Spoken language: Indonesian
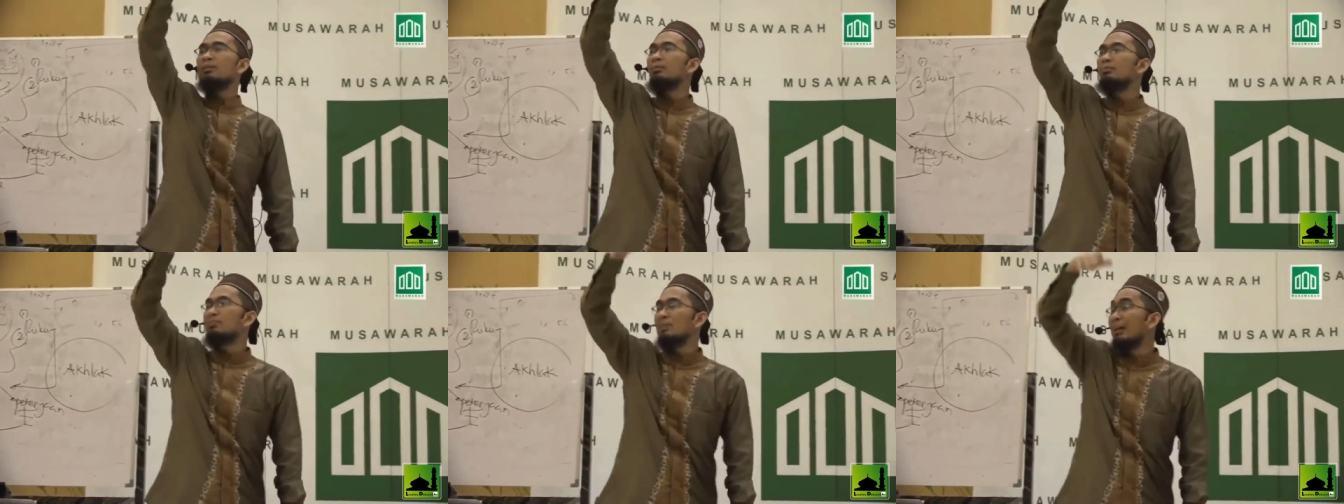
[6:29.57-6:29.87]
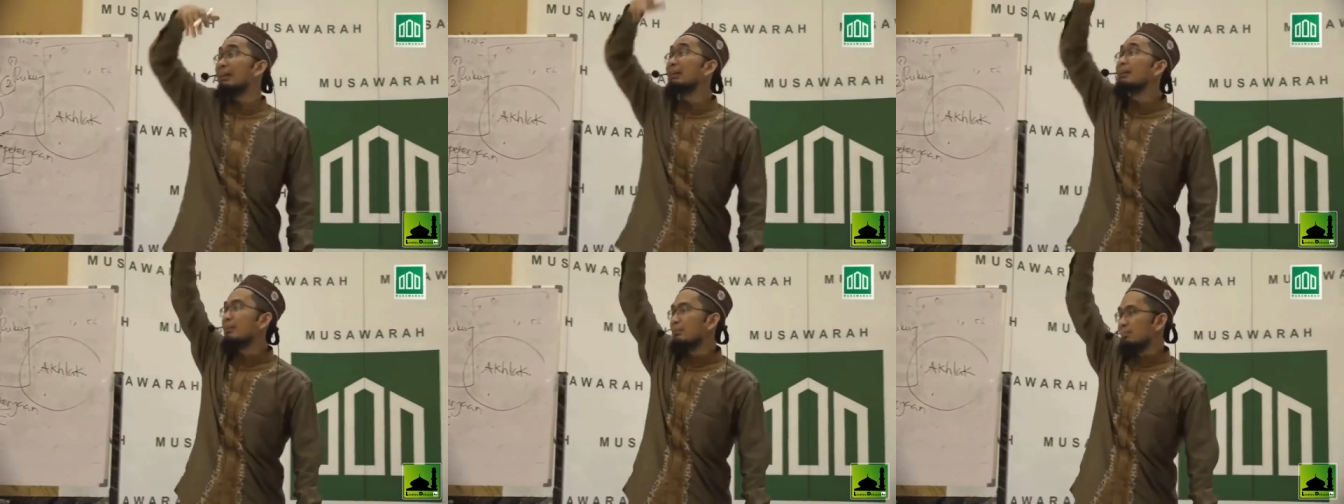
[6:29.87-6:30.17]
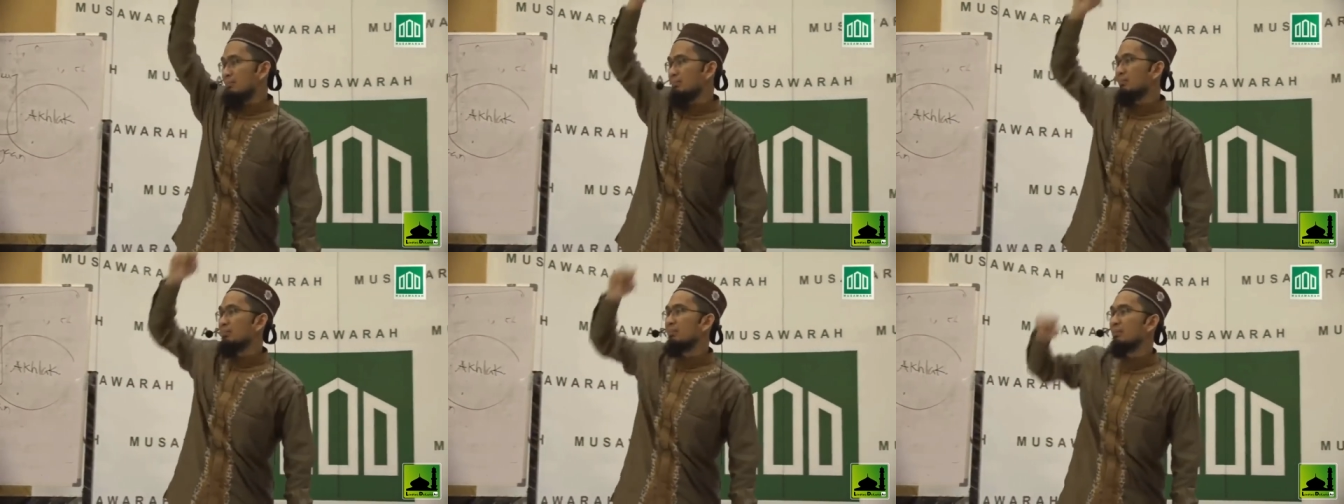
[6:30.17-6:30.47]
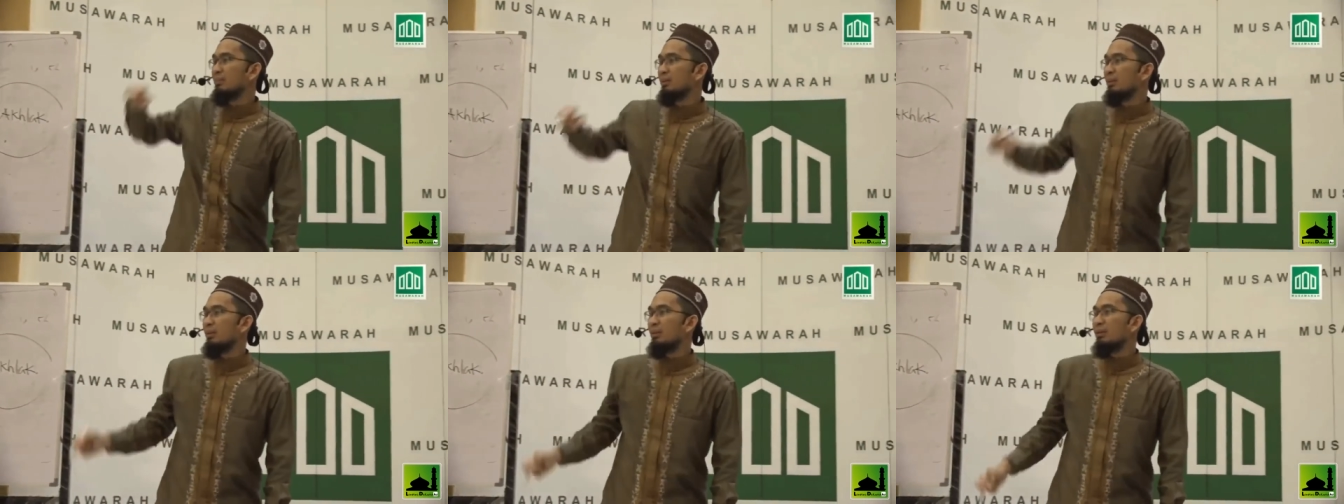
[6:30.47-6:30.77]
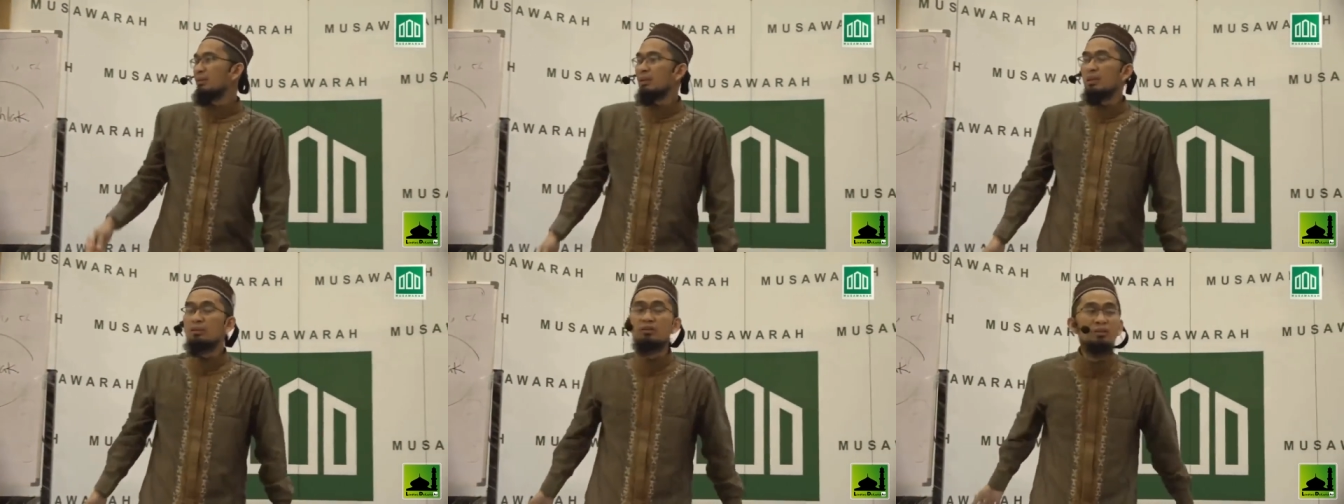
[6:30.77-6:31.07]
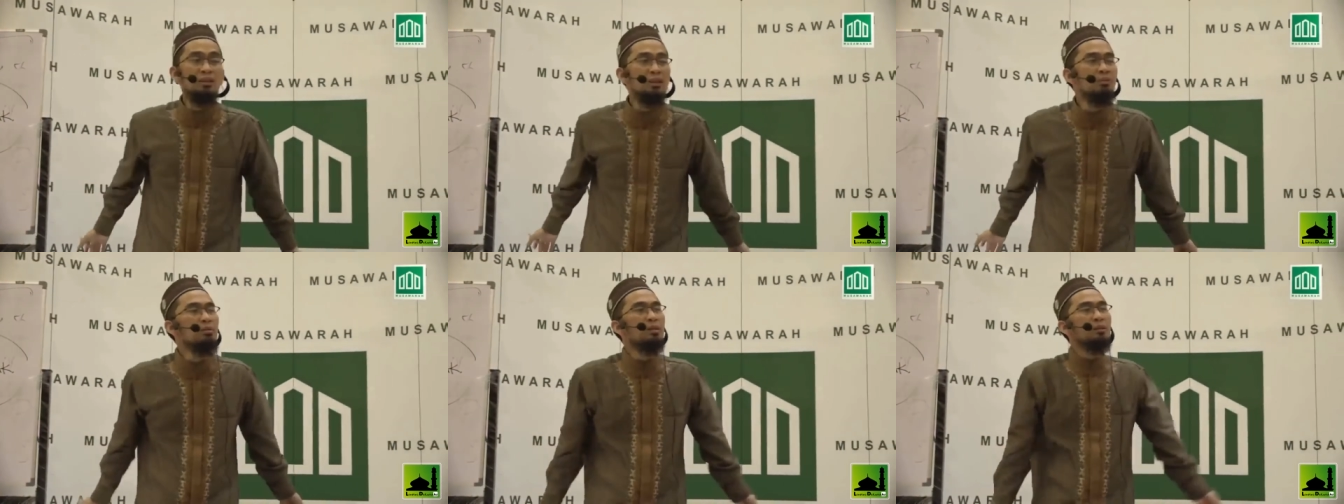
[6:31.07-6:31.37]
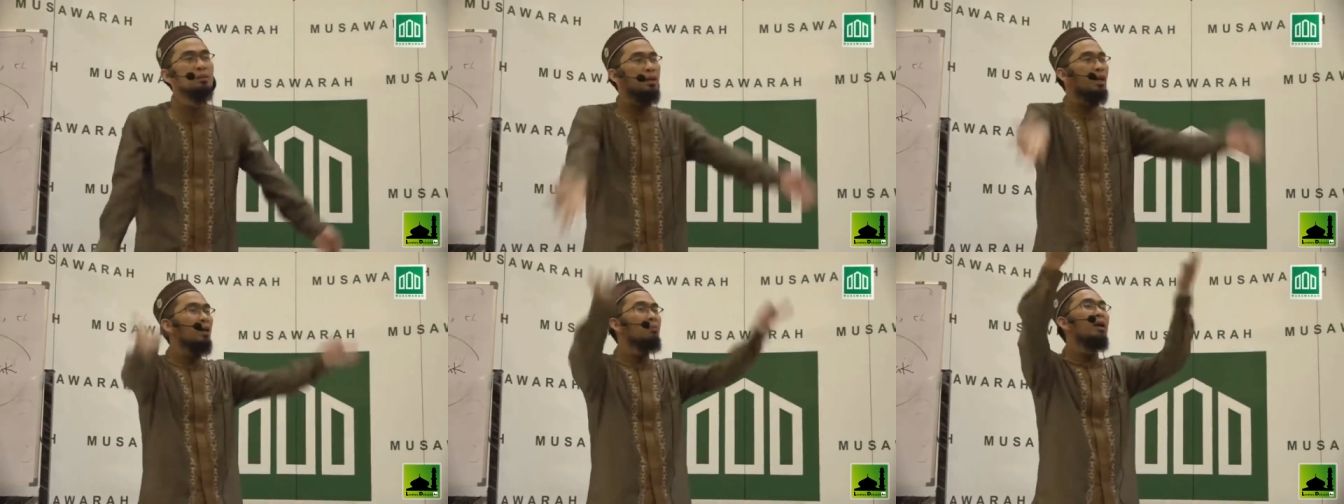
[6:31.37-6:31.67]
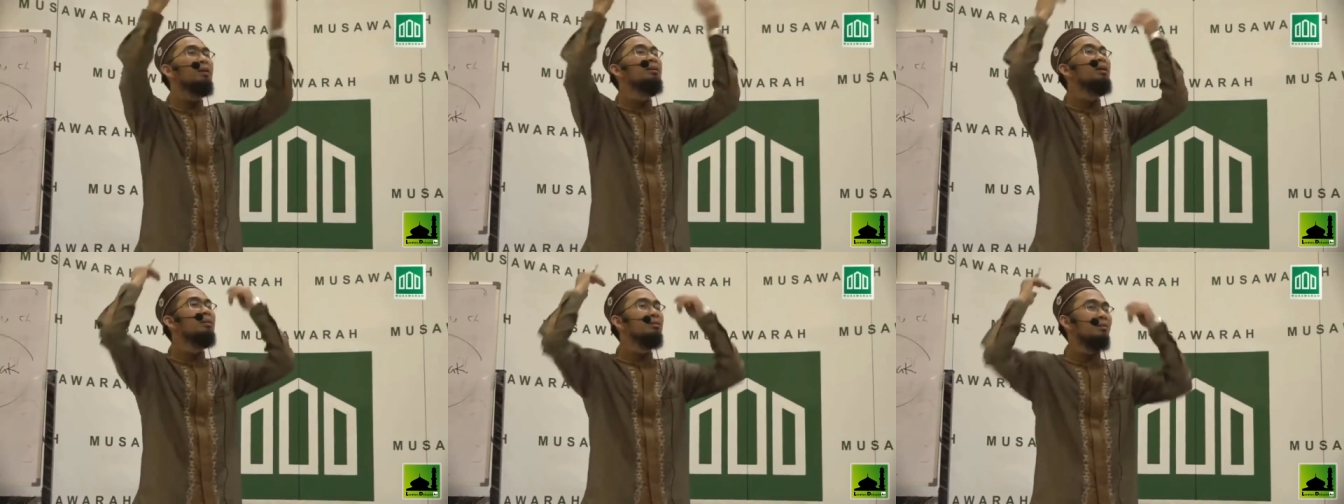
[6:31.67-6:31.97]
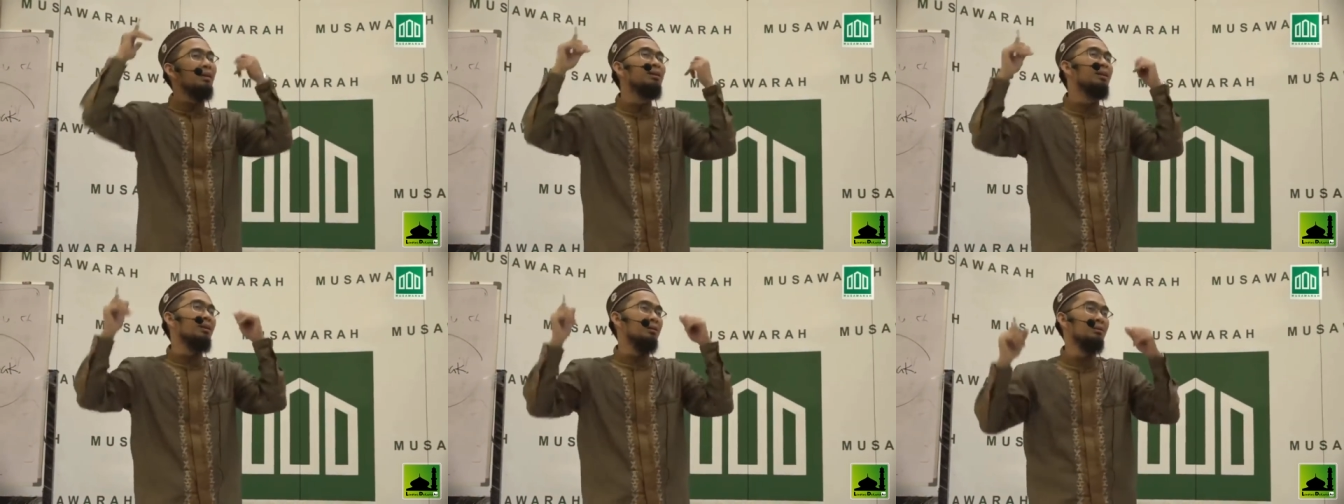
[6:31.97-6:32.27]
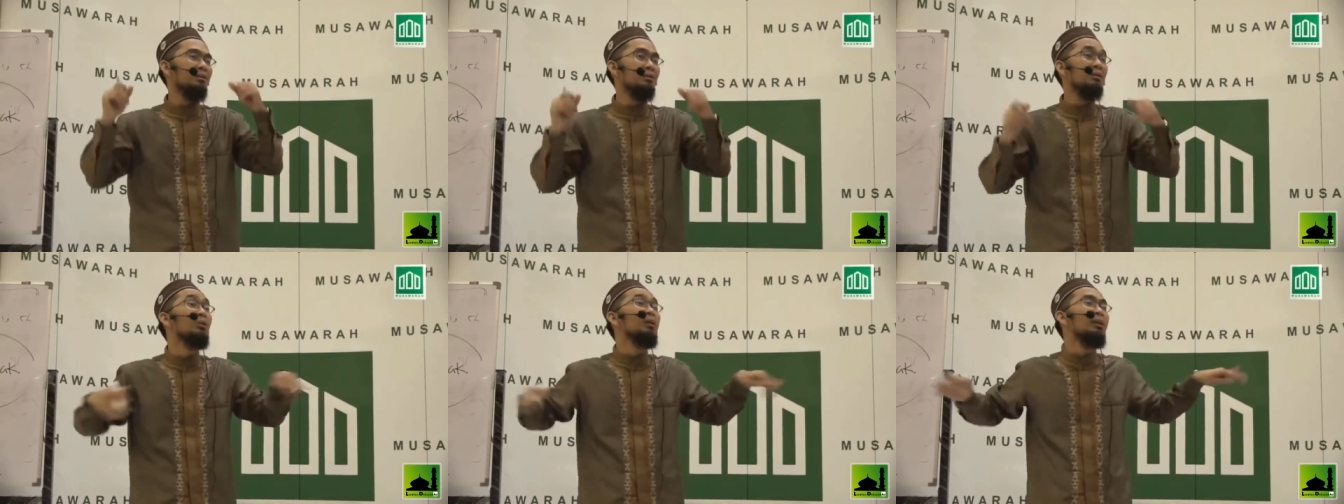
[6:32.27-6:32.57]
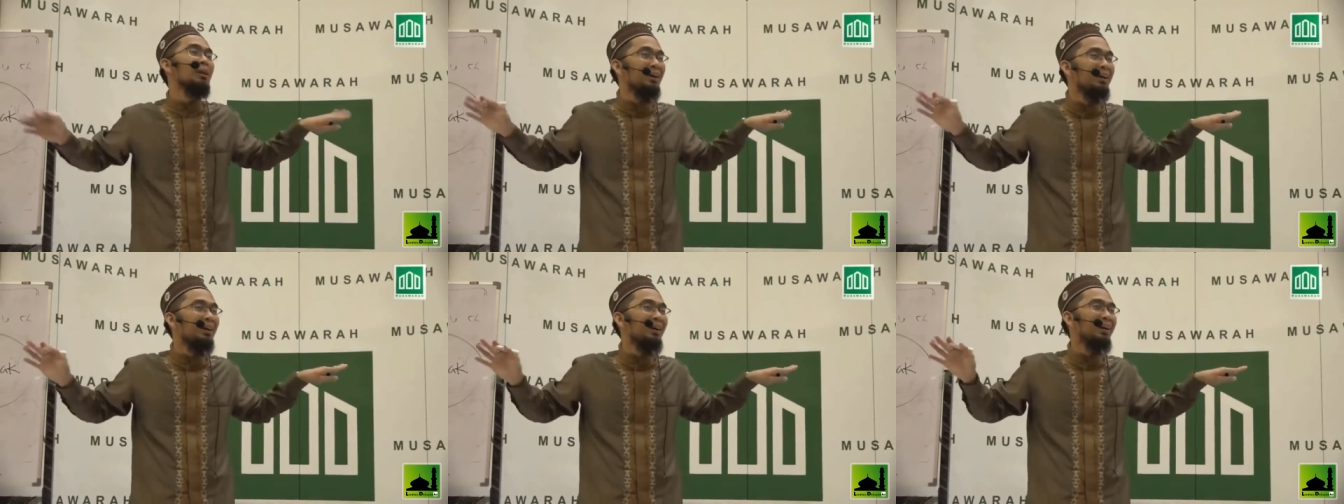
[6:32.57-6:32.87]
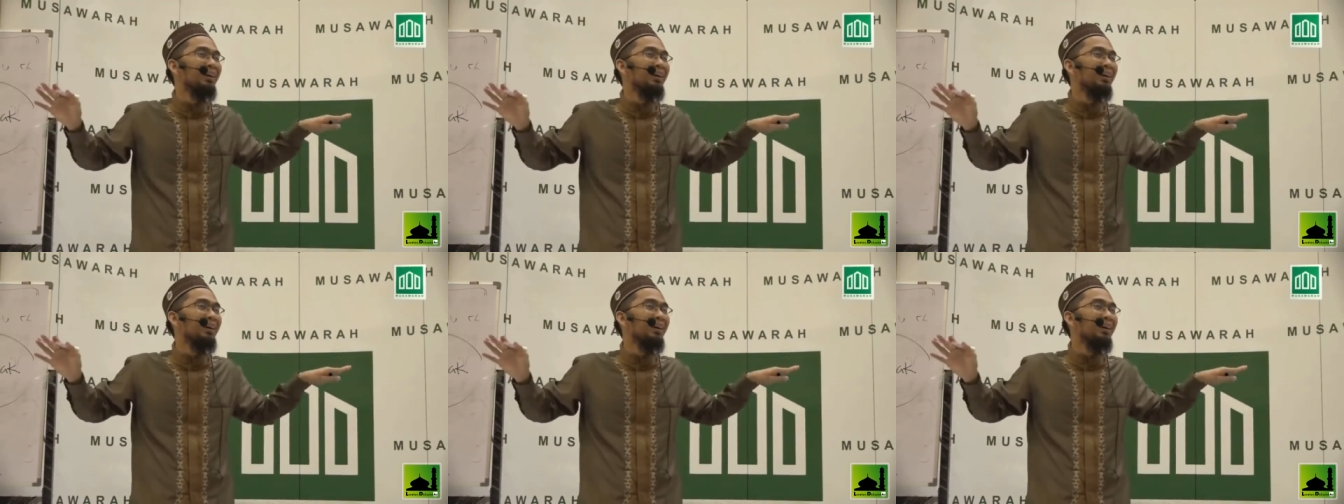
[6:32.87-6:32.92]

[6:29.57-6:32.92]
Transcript: sekalian Rizki minta yang banyak sekalian dunia